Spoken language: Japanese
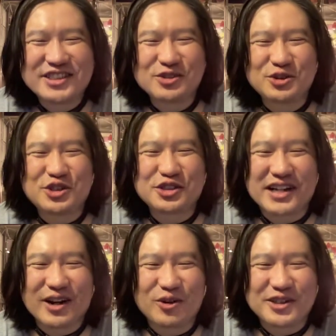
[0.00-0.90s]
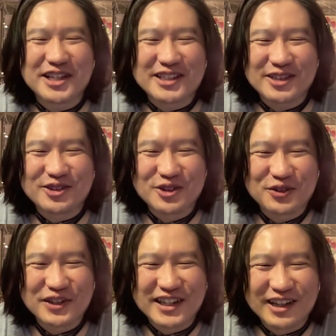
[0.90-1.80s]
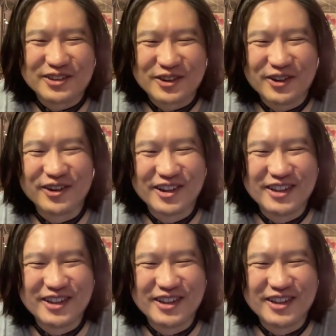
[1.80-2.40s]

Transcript: 宇宙から降りてきたというフィンランド語